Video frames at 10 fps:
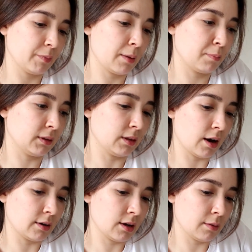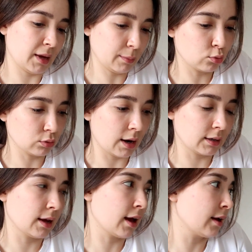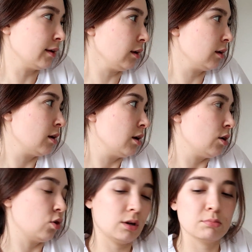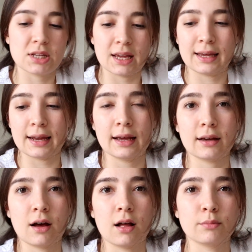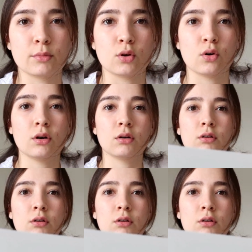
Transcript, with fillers: Apple'larda, Macbook'larda yani öyle bir şeye gerek kalmıyor.